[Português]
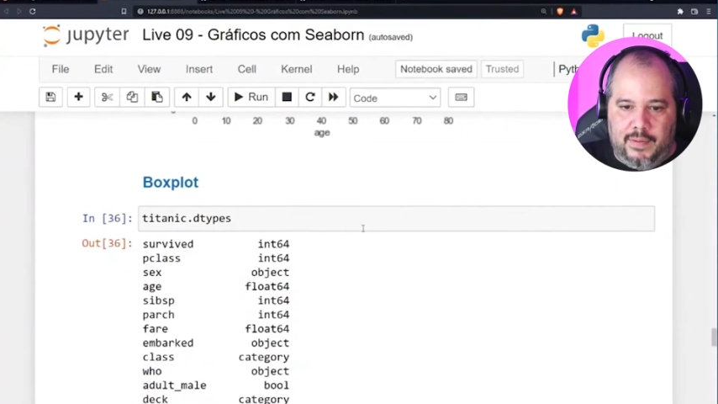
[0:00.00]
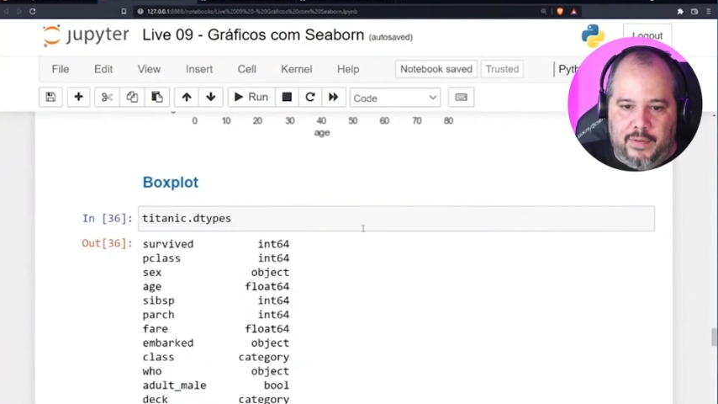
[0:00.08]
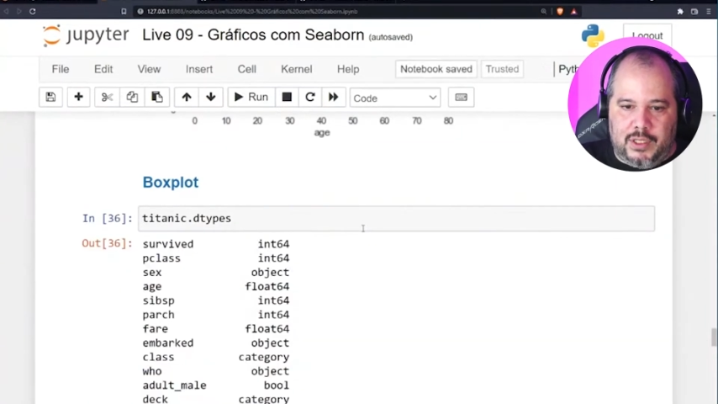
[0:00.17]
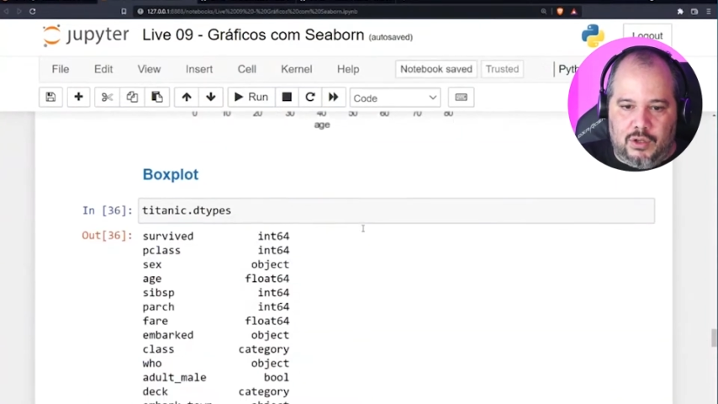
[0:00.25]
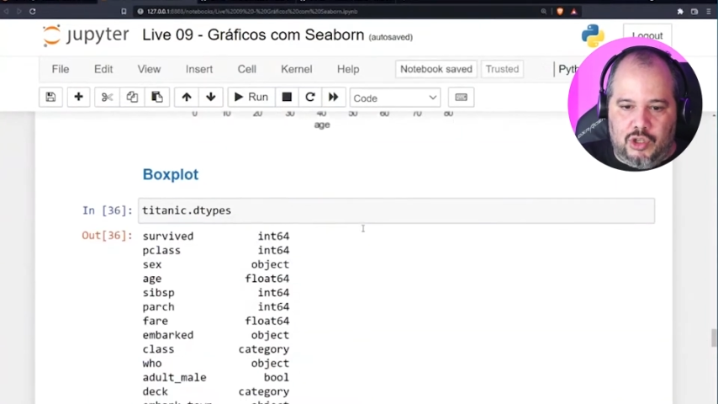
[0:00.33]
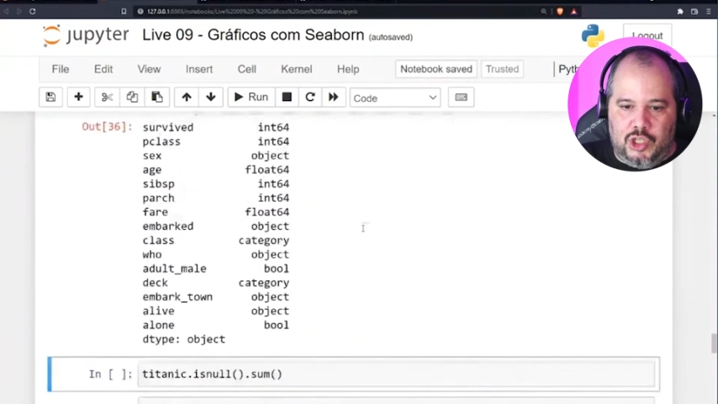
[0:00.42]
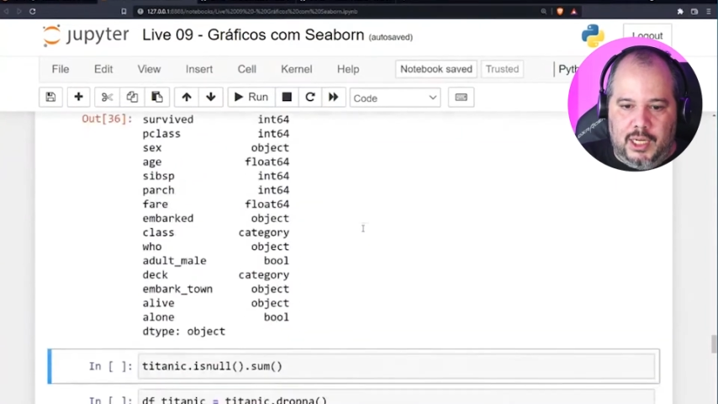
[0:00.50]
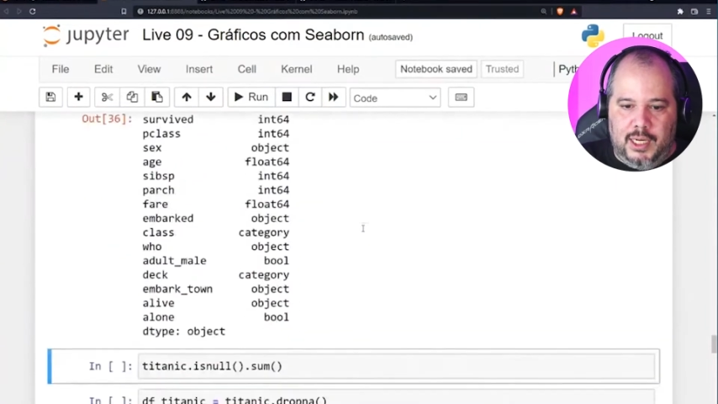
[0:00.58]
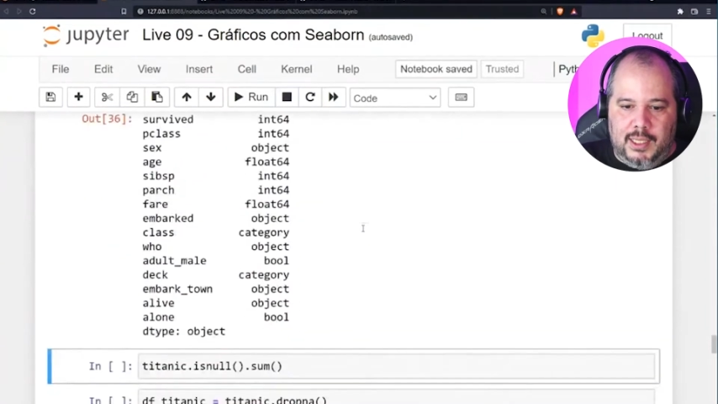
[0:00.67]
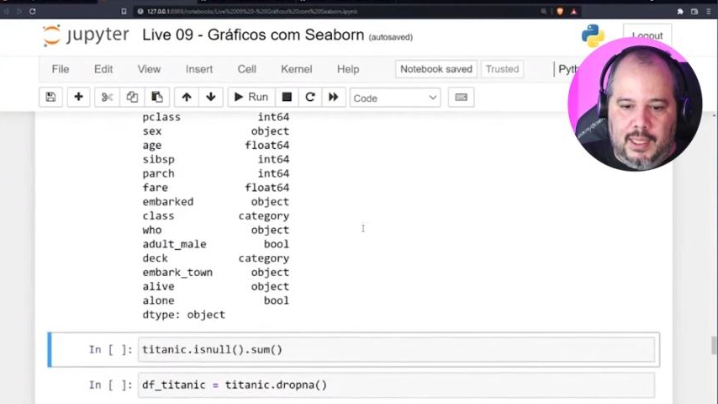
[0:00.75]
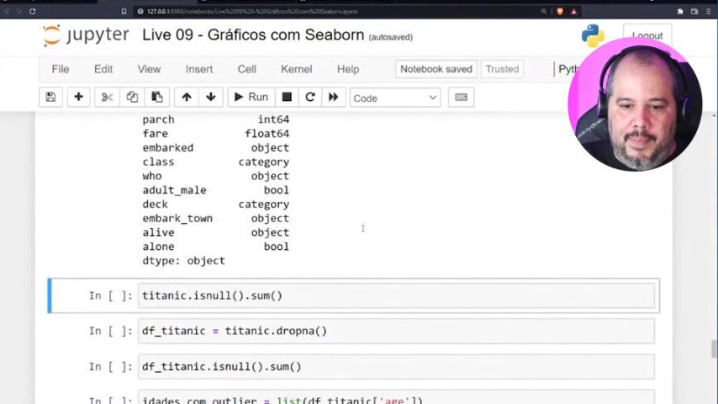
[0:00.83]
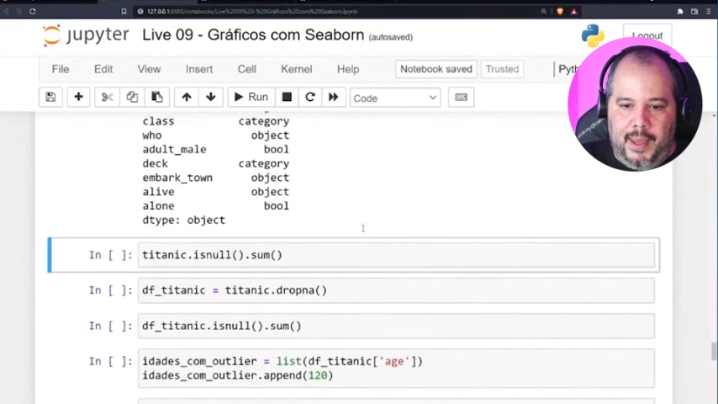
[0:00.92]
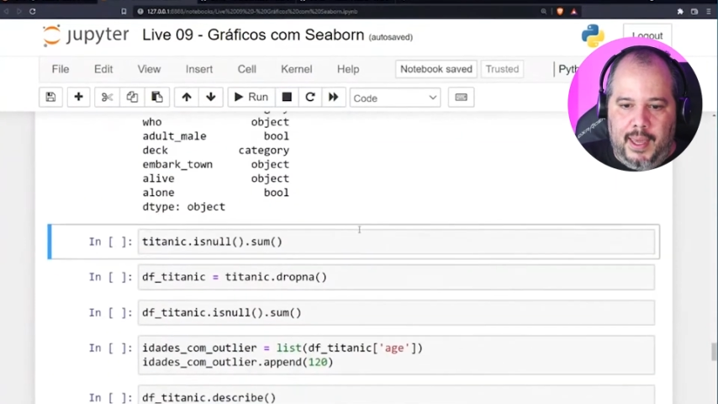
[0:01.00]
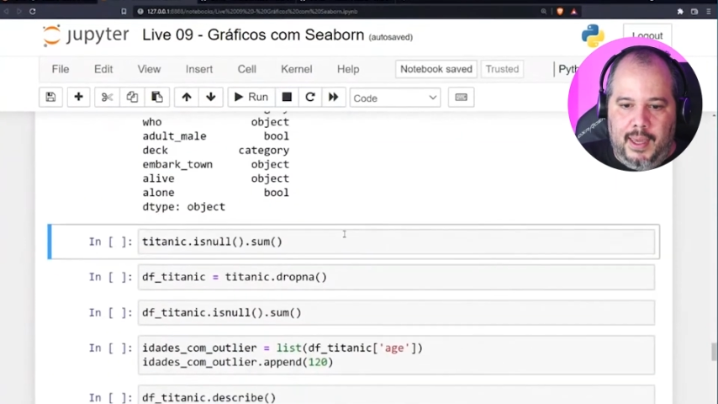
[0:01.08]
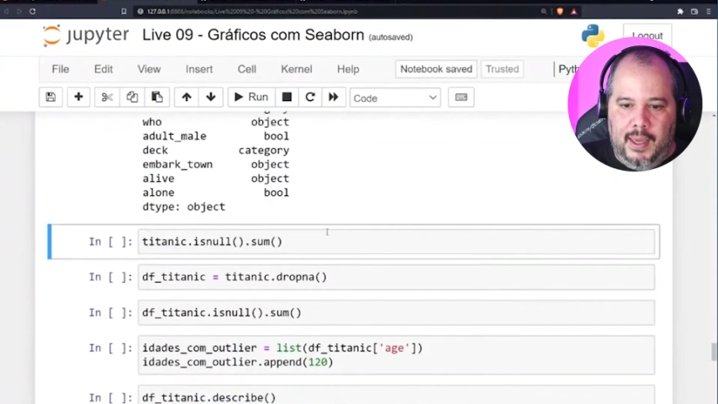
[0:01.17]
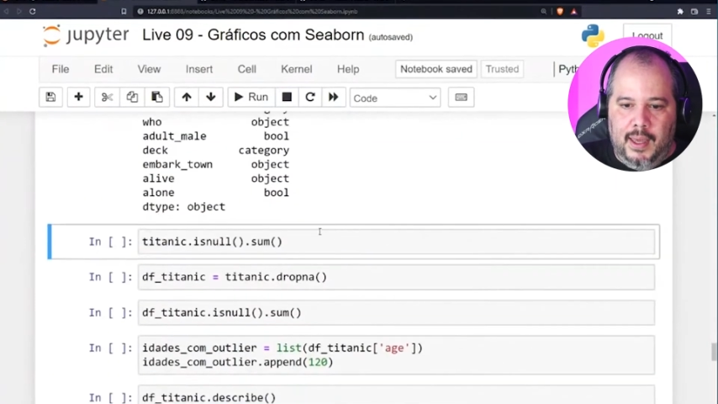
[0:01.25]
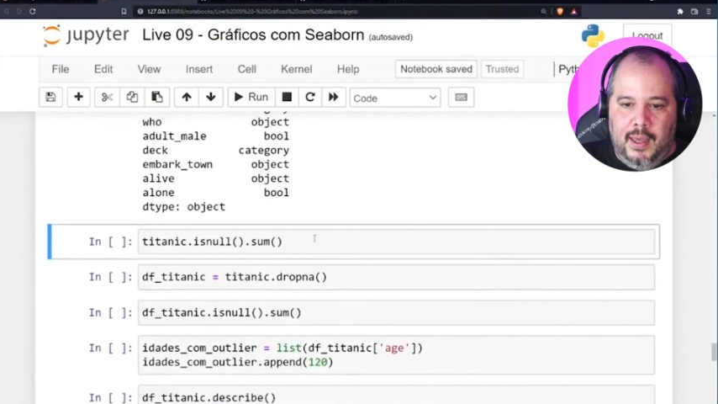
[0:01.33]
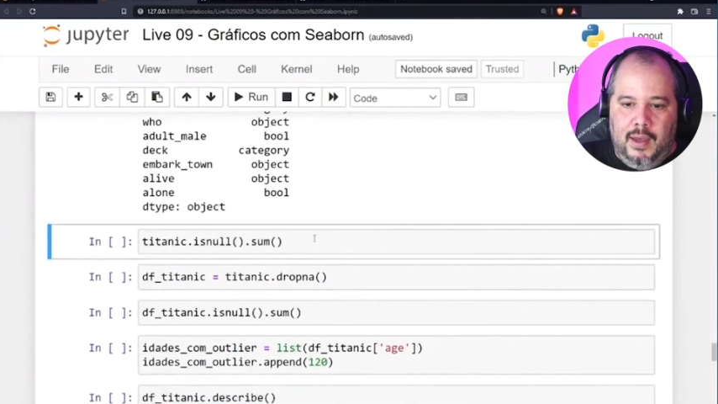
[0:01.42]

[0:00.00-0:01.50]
vamos fazer no Titanic também.